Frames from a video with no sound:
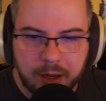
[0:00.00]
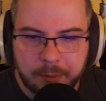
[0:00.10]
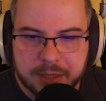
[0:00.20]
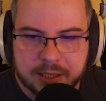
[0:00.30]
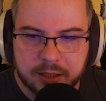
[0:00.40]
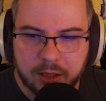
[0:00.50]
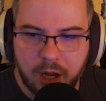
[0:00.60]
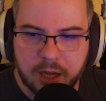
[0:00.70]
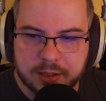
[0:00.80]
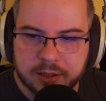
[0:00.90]
Mr.
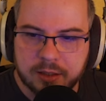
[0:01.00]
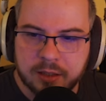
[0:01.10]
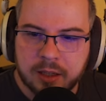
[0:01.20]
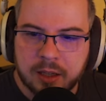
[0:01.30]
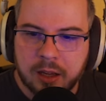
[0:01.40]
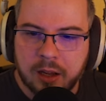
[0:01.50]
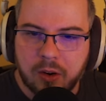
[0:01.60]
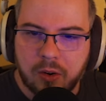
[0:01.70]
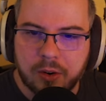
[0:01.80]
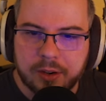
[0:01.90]
Lost.
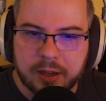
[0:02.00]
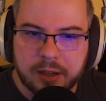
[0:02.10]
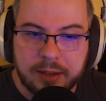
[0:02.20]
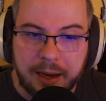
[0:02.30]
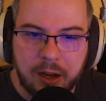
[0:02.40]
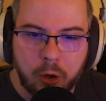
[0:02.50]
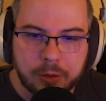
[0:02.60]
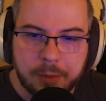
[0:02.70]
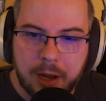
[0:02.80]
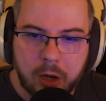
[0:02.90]
Und äh, da
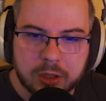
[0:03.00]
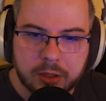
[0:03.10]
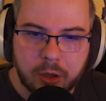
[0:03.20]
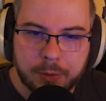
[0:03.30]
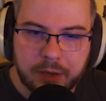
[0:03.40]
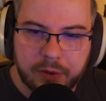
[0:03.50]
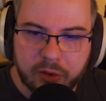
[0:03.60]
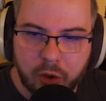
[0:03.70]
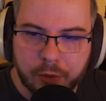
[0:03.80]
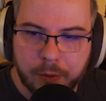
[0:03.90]
haut immer raus in den Kommentaren, was
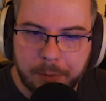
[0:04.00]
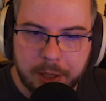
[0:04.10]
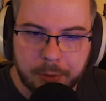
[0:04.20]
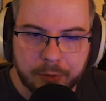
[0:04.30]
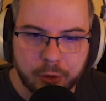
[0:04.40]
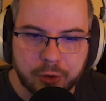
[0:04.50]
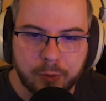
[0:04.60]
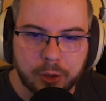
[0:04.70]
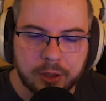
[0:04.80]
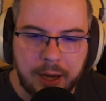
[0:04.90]
ihr euch für Paintball wünschen
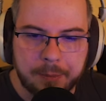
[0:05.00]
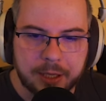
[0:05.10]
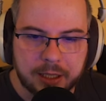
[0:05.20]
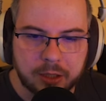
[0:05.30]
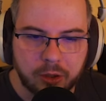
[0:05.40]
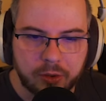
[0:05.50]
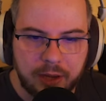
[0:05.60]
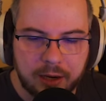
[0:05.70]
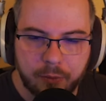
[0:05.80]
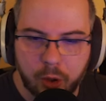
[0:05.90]
wolltet. Habe ich eigentlich noch
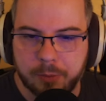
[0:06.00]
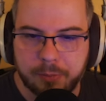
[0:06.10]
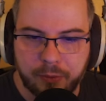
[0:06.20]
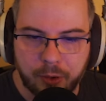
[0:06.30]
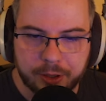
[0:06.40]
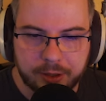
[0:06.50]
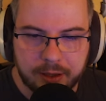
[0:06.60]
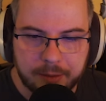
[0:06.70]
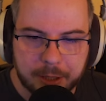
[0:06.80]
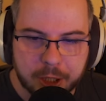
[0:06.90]
sagen wollen, bevor ich
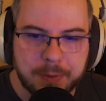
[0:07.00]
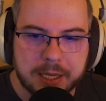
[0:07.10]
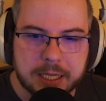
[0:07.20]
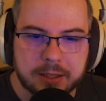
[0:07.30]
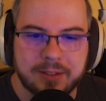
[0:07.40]
da meinen Spaß hatte.